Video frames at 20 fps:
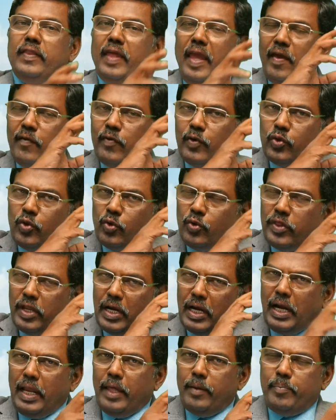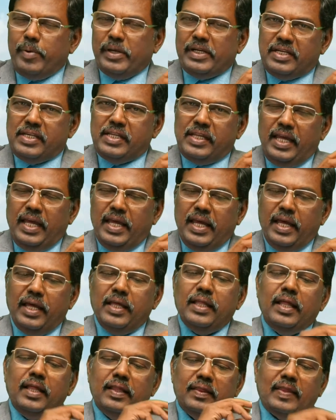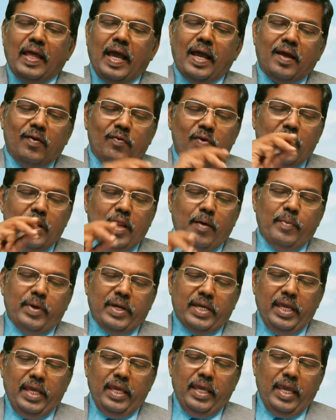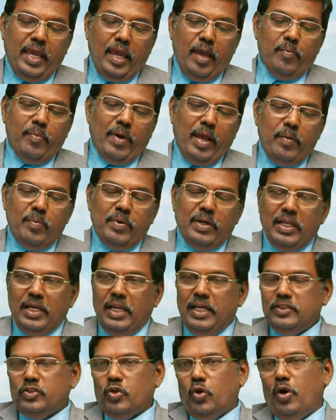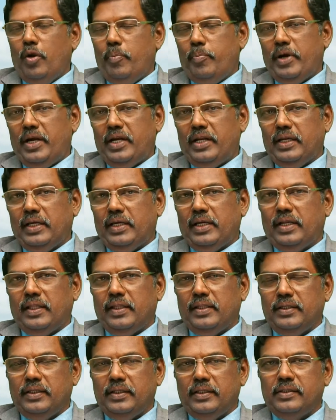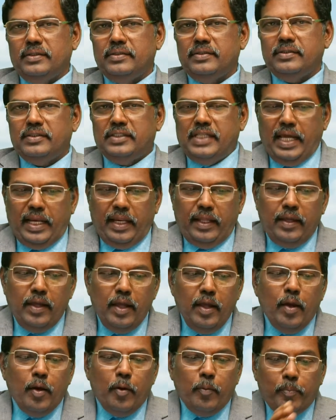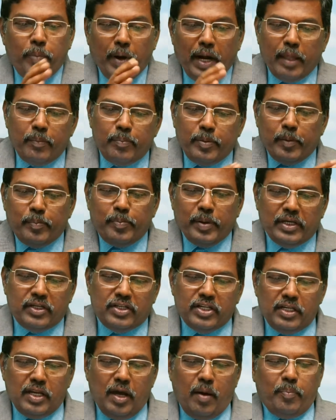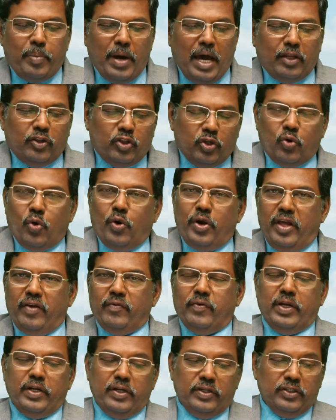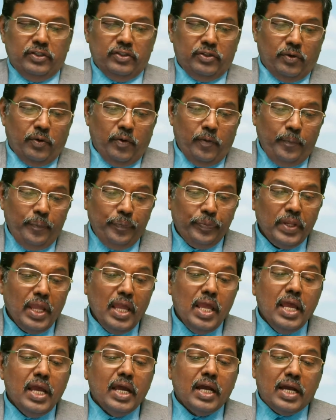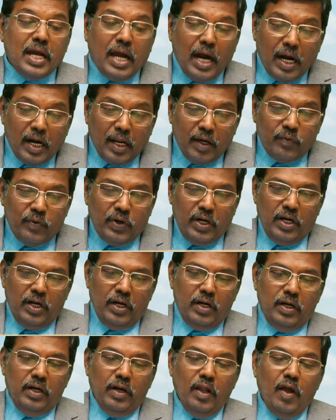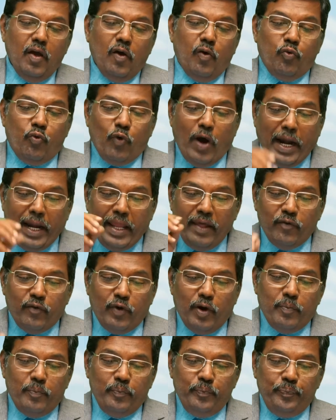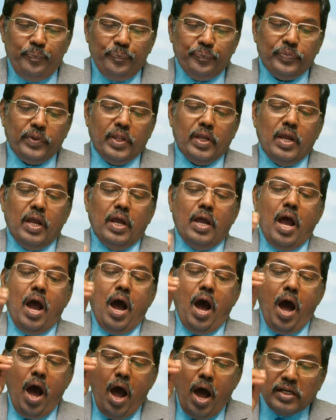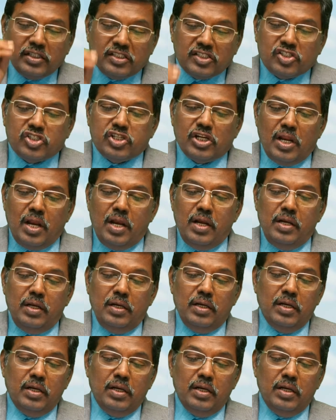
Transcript: தேவதூதர்களை பற்றிய தகவல் நமக்கு இங்கே பைபிளிலே சொல்லப்பட்டிருக்கிறது சரி படைப்பை பற்றி நாம் பார்த்து கொண்டே வருகின்றோம் கடவுள் வடிவம் ஆற்றல்